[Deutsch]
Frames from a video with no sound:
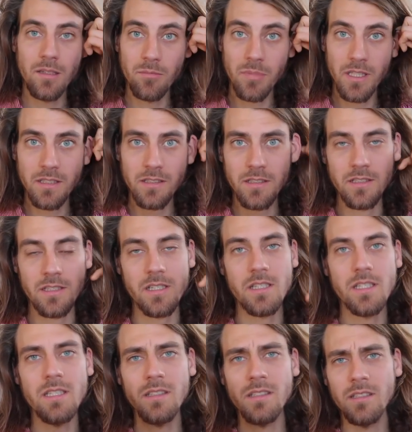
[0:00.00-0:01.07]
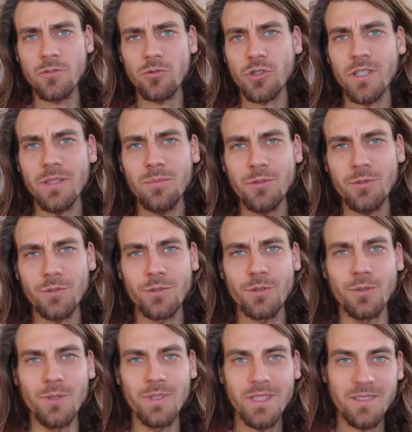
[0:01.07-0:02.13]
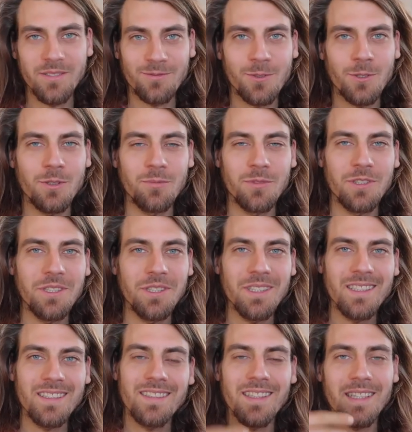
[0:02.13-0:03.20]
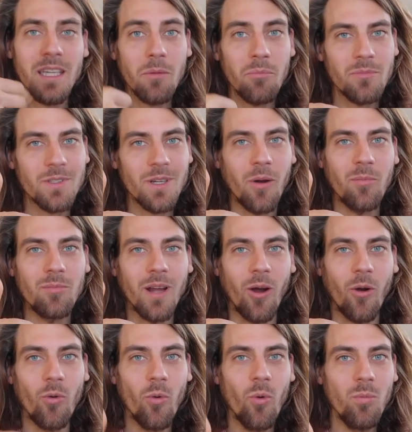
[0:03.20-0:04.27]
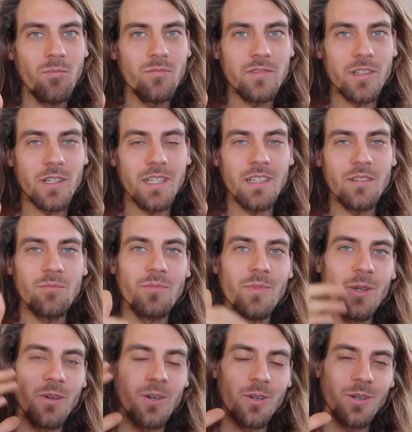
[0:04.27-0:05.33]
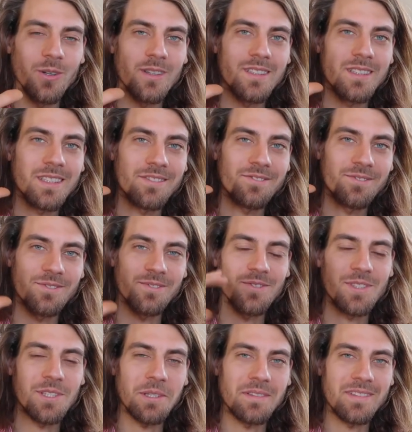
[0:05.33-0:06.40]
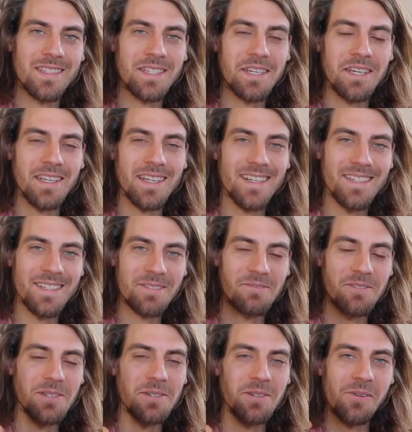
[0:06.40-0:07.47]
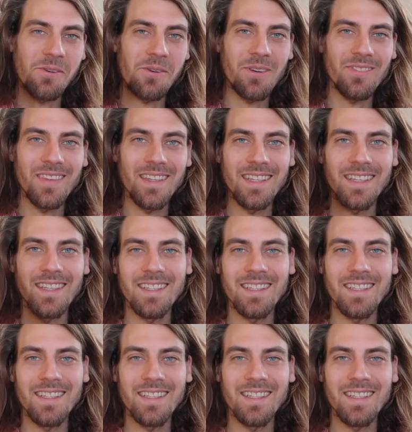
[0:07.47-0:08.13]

anbelangt interessieren, dann schreib unten drunter, kommentier, gib einen Daumen nach oben vor allem und ja, teile das Video,